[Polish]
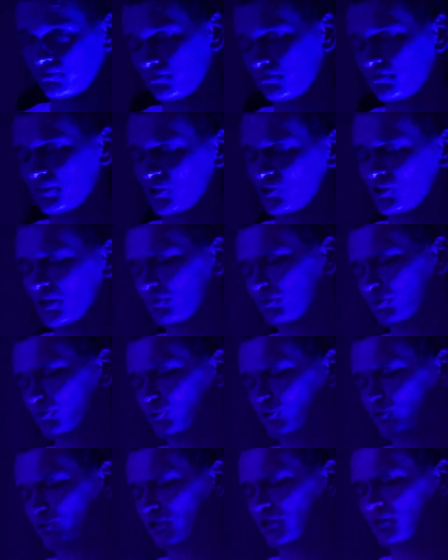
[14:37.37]
będzie po
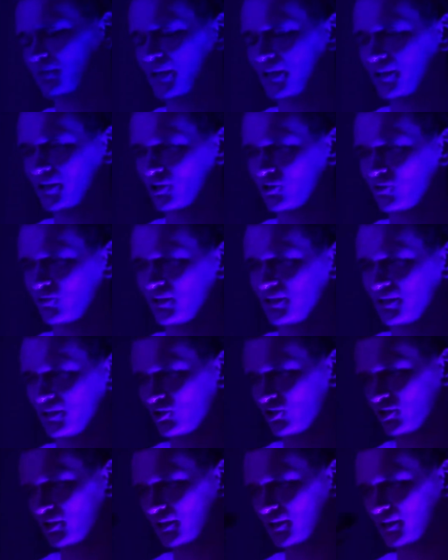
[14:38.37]
prostu zmieniać
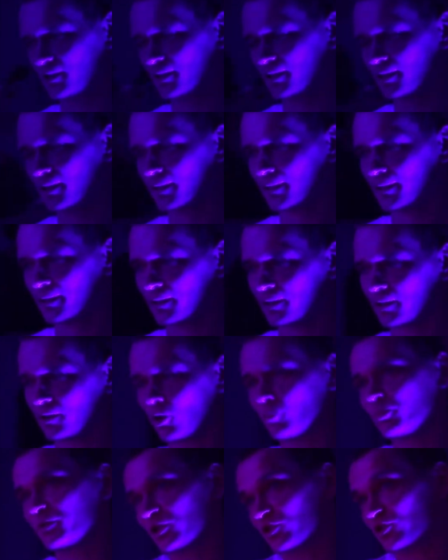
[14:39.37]
fizycznie,
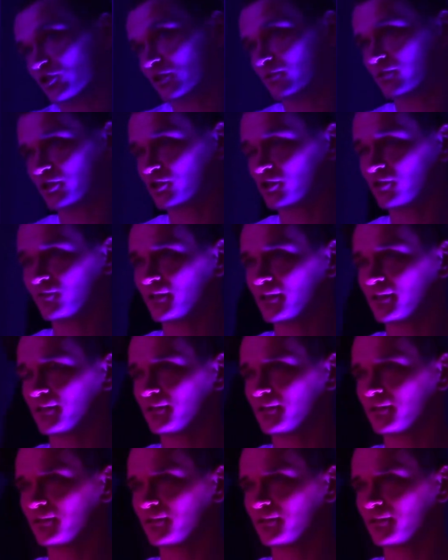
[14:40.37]
optycznie właściwie yy,